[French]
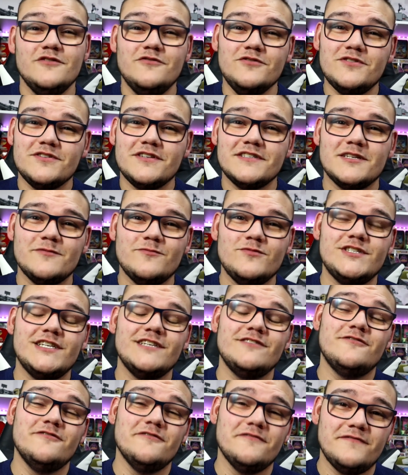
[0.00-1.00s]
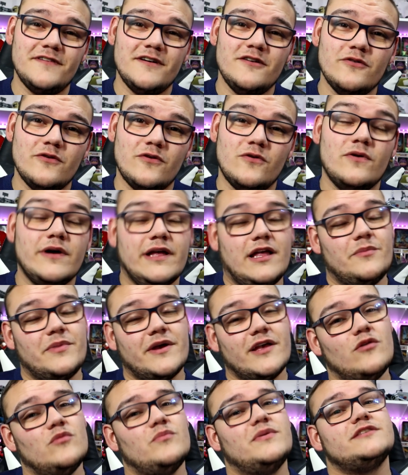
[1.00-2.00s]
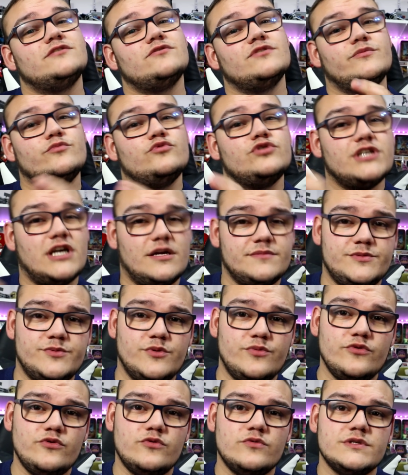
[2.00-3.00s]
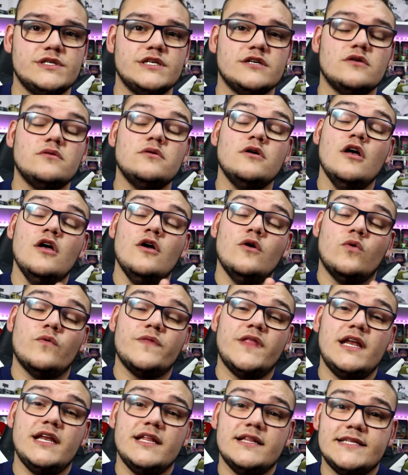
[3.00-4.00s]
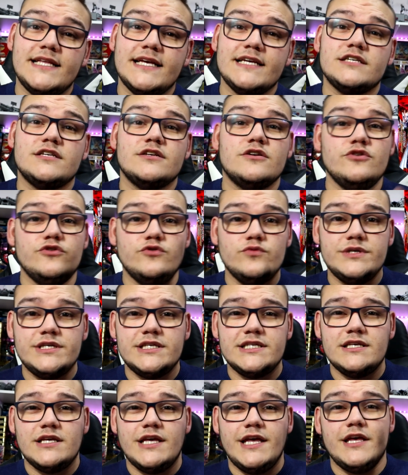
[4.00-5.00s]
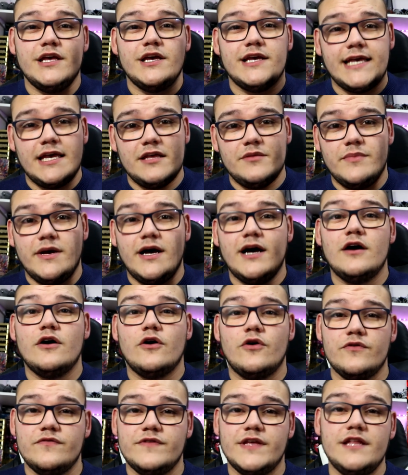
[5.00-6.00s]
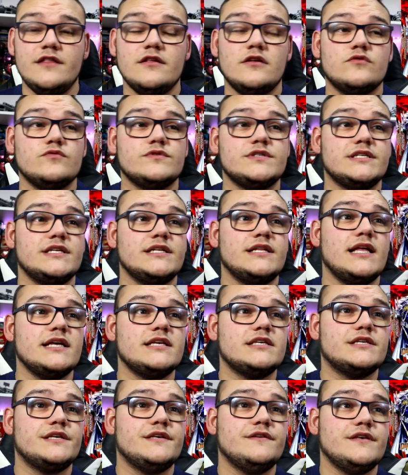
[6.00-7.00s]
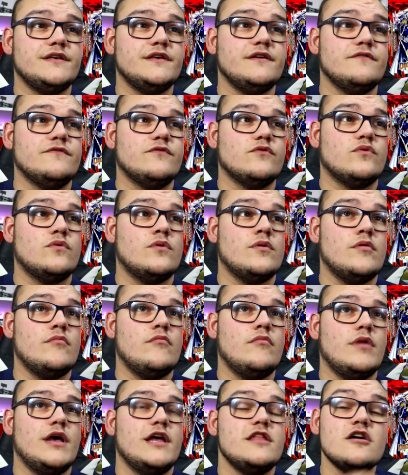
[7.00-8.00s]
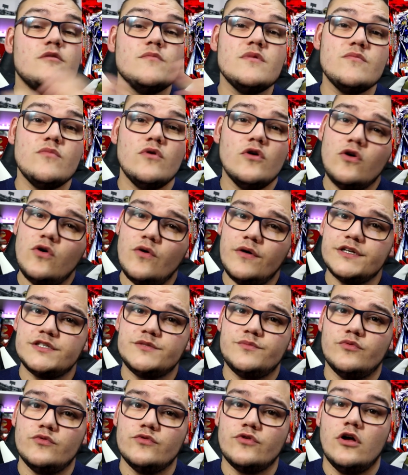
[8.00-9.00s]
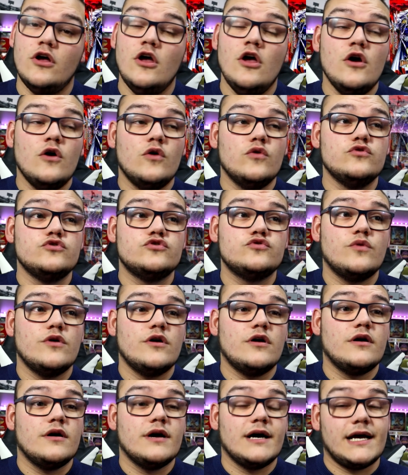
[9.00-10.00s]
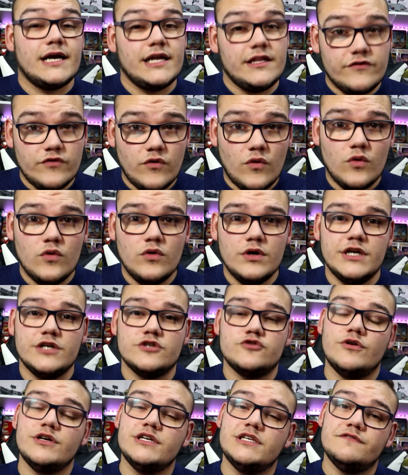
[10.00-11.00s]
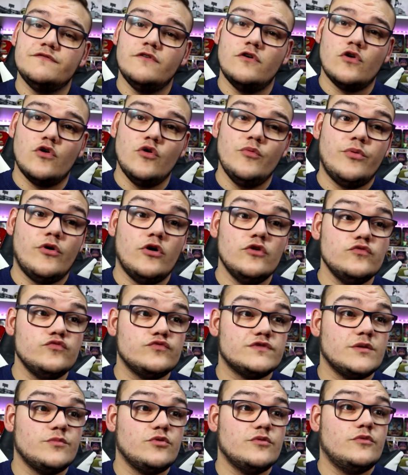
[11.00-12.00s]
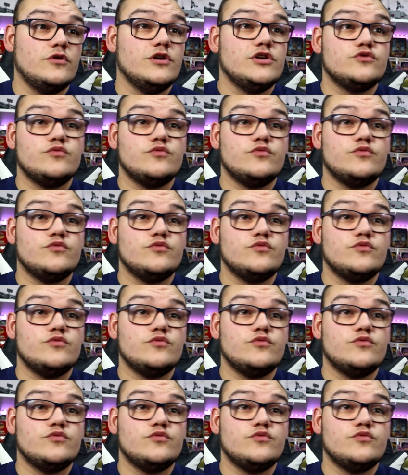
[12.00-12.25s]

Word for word: Toujours dans un budget de 20 euros et après on passe sur des budgets un petit peu plus conséquents, on a les decks Yugi et Kaiba reviennent, donc c'est des decks qui vont énormément correspondre aux joueurs rétro, les joueurs qui veulent reprendre ou simplement les